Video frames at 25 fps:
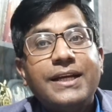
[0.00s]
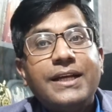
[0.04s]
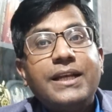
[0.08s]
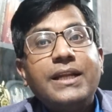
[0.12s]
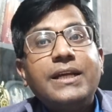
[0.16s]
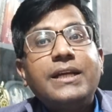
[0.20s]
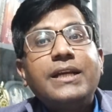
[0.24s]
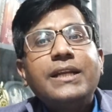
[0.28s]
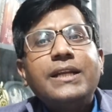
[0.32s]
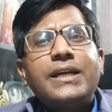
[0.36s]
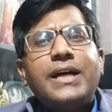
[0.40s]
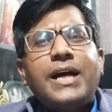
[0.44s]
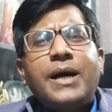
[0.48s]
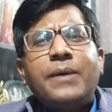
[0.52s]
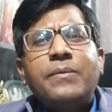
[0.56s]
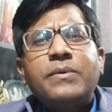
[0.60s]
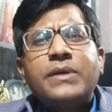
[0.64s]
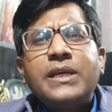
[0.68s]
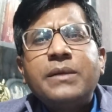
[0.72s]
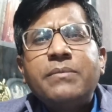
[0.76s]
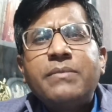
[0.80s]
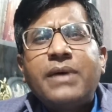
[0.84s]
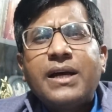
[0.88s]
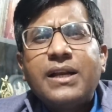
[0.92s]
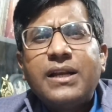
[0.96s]
लेकिन अब
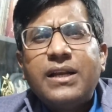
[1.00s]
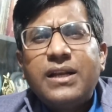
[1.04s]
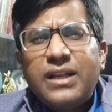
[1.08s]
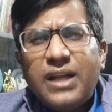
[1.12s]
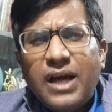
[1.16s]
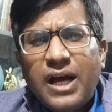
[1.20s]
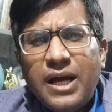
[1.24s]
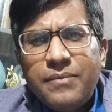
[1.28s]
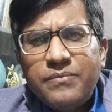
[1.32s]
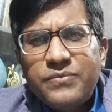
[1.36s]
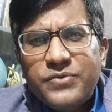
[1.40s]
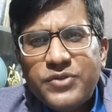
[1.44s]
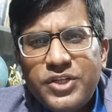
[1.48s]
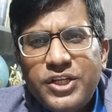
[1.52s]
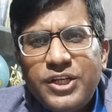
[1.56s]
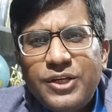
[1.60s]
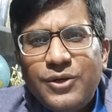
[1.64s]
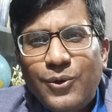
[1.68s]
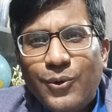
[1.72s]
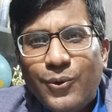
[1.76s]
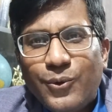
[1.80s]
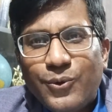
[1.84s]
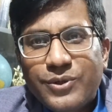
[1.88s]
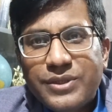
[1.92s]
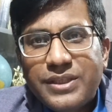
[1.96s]
की बार
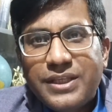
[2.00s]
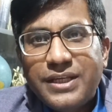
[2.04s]
नामचीन लोग